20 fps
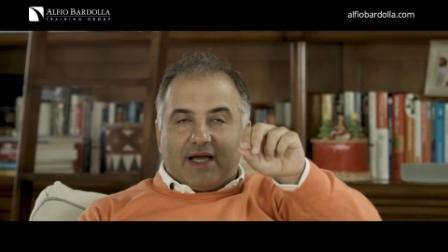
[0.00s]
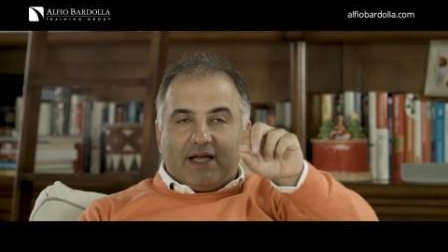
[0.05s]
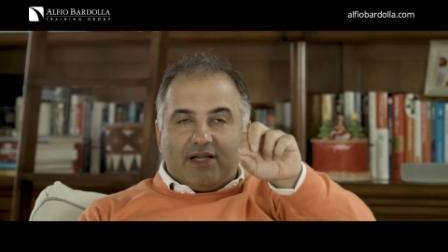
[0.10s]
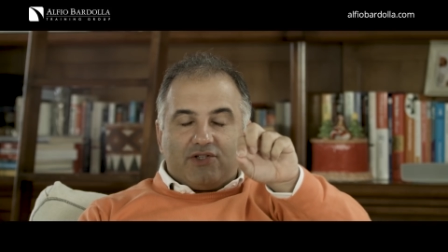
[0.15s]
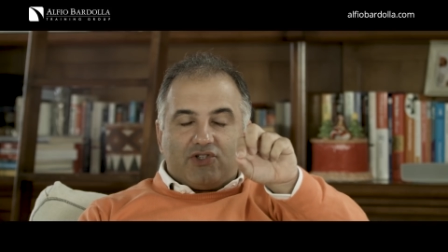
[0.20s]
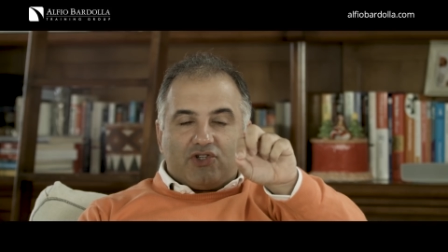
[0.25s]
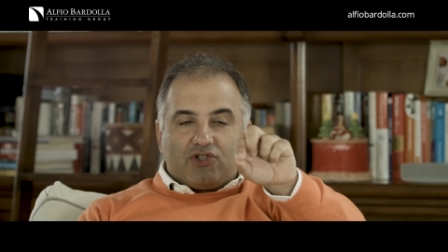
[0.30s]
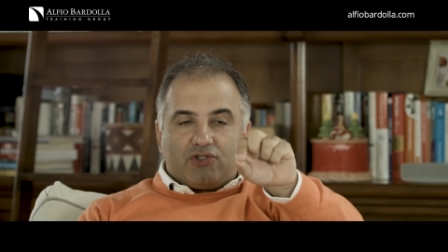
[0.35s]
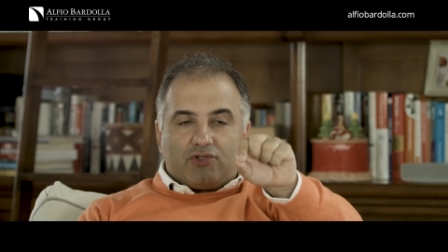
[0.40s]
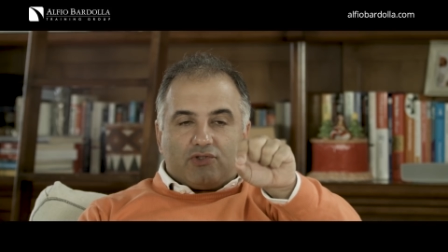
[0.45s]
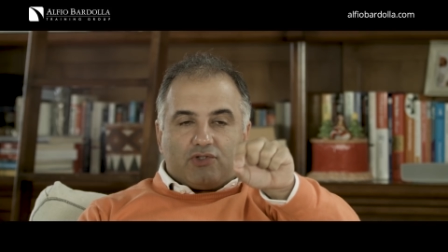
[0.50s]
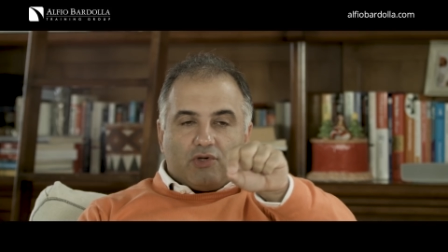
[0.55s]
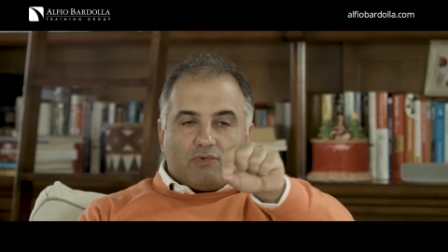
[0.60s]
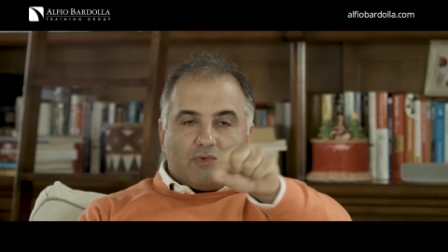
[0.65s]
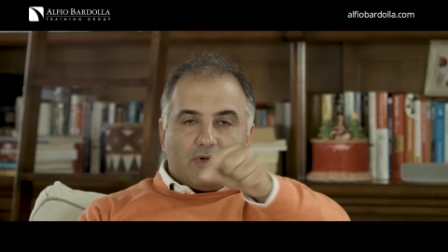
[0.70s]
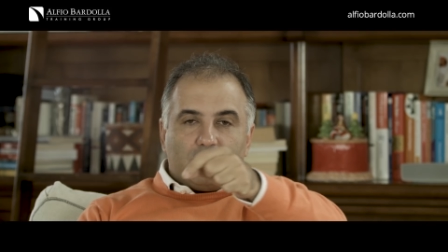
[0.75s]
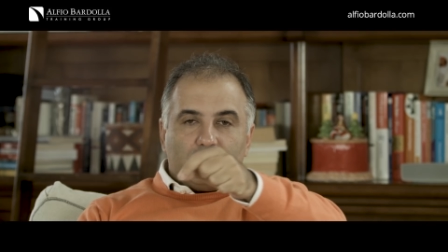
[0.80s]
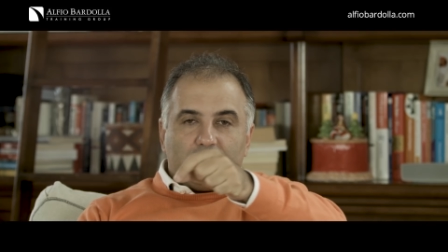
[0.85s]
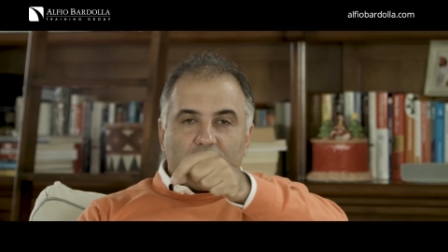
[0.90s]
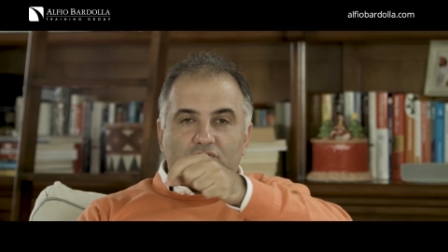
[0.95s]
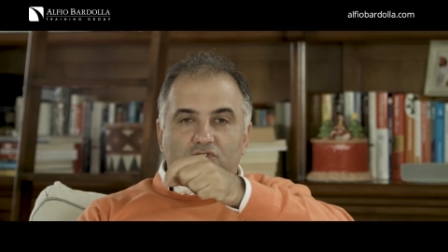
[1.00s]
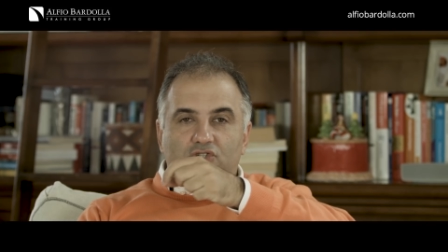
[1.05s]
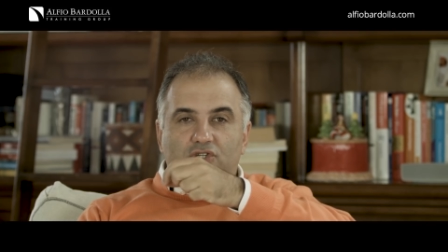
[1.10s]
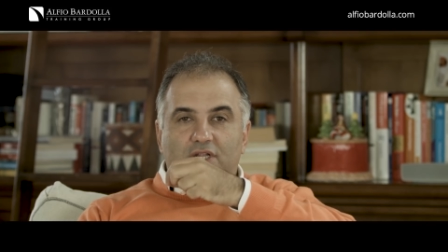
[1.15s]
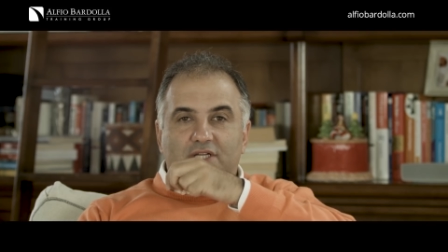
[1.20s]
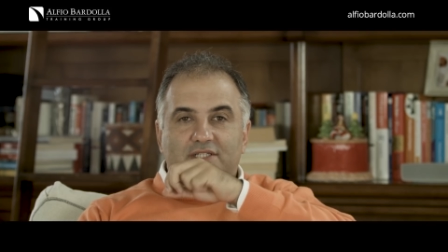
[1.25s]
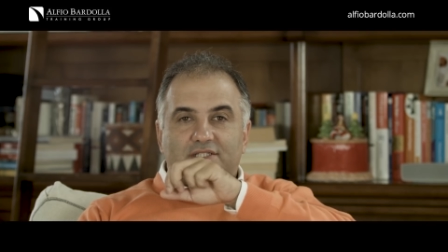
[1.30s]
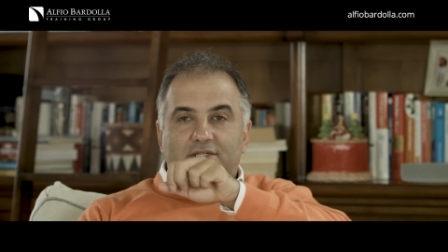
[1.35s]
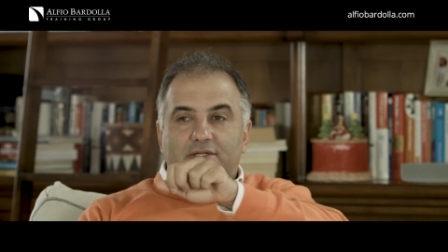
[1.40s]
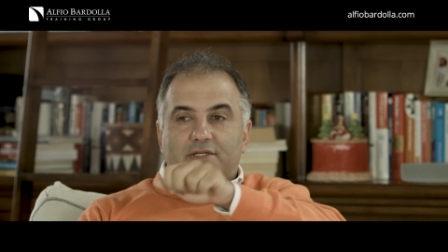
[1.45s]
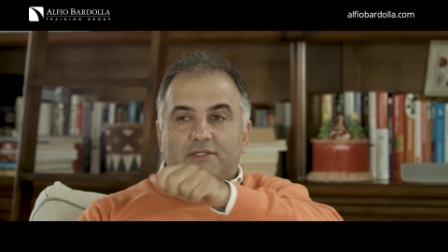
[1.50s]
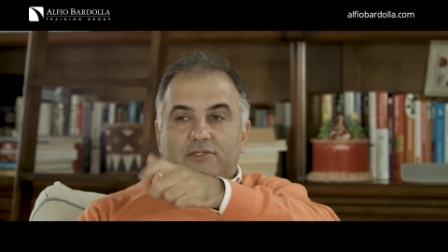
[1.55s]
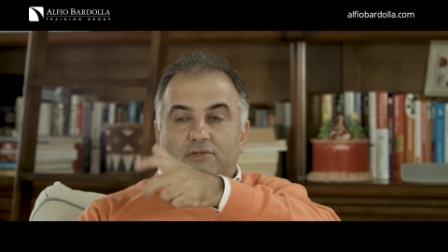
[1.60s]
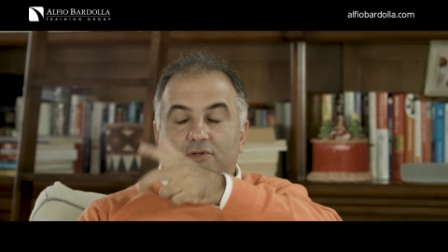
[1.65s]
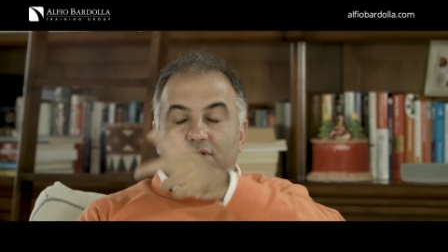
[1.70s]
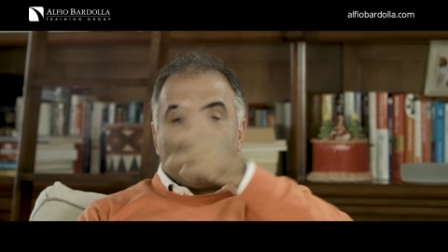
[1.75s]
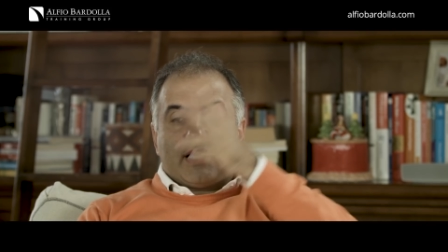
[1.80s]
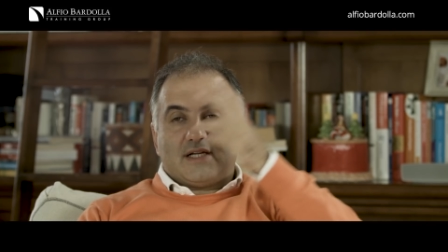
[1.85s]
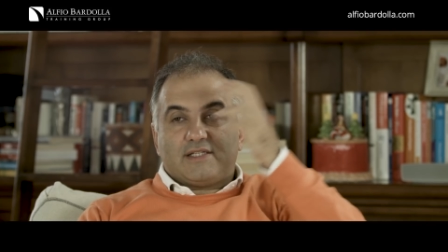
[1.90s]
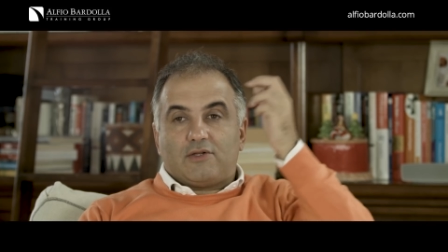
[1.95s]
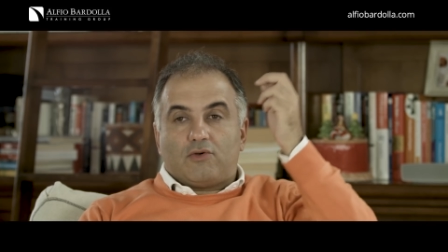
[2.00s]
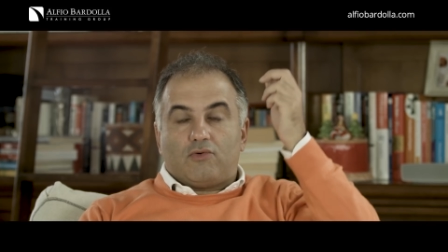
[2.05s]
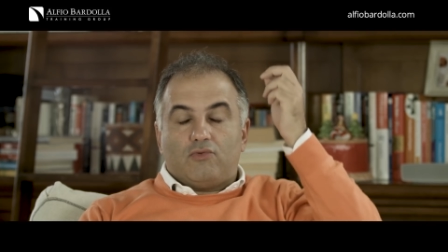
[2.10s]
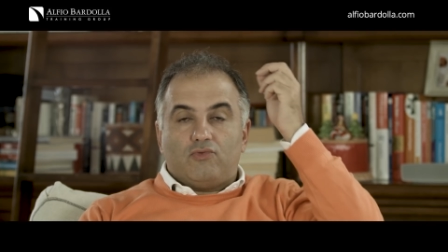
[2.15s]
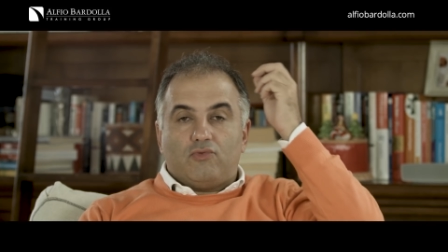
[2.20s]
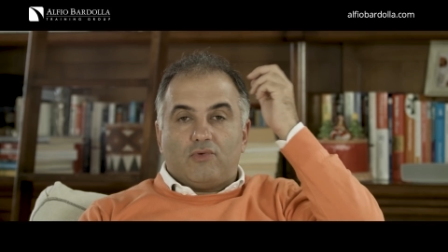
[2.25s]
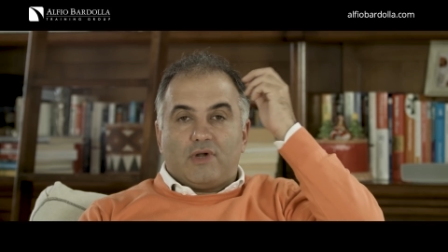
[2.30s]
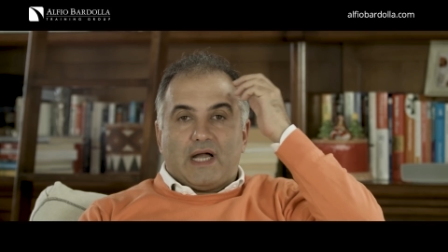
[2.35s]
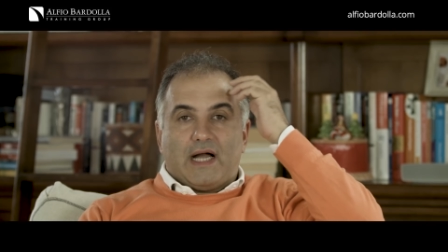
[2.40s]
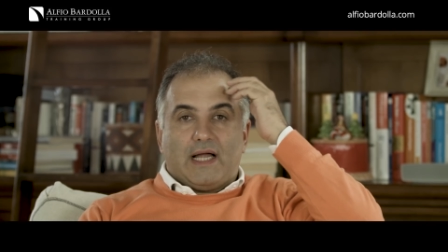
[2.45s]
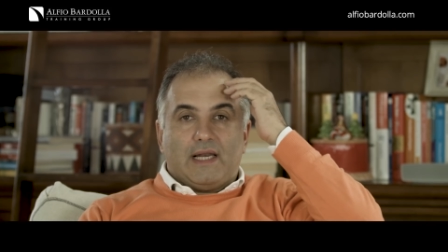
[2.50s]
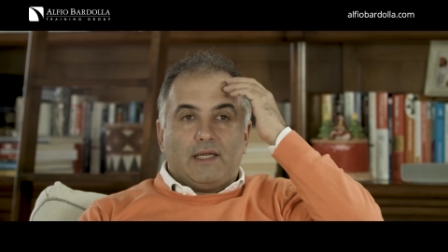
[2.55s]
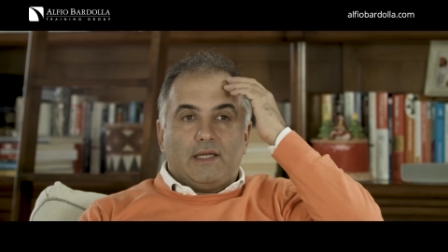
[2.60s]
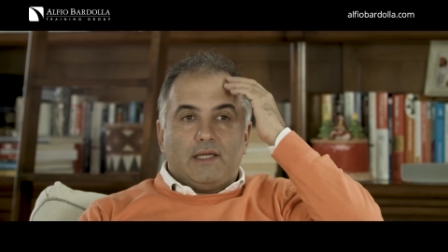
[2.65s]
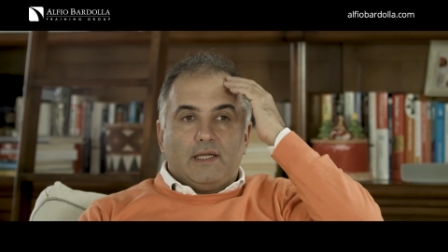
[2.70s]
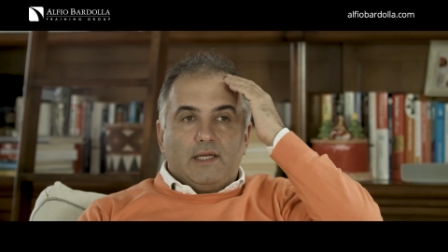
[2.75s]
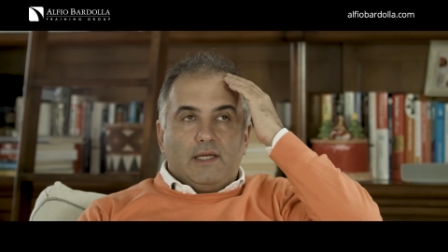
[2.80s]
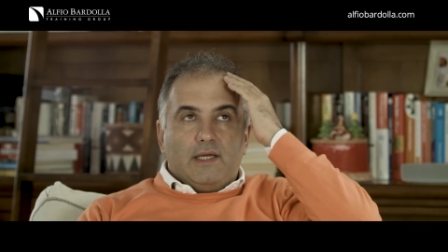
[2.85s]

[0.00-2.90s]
magari c'è, c'è una noticina assegnazione casa coniugale.